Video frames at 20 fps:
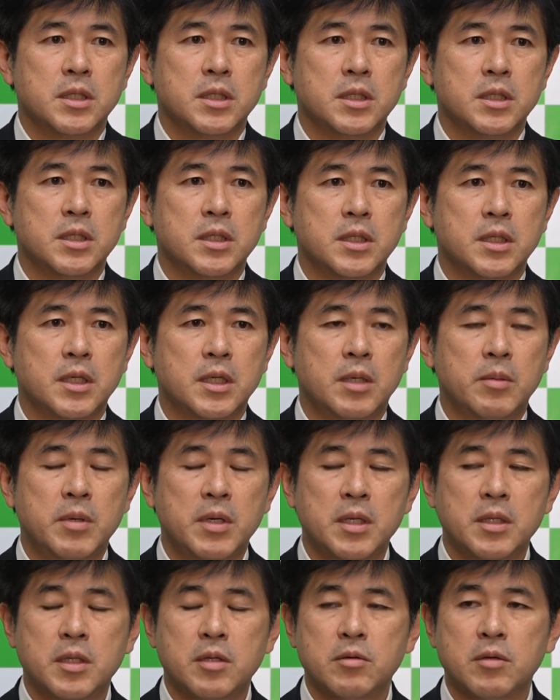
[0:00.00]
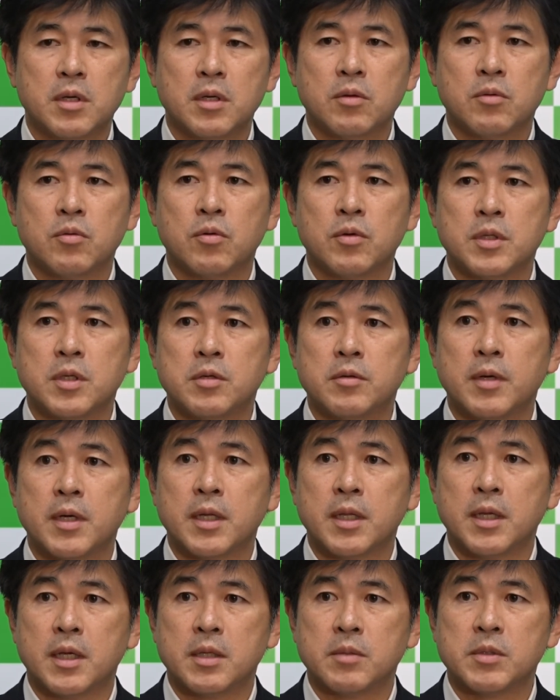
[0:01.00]
選ばれているからここにいるわ
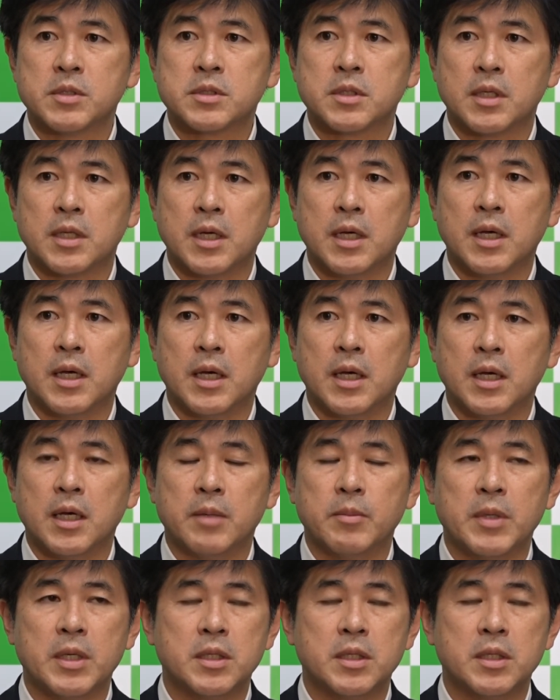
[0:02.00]
けでありますから、まあ、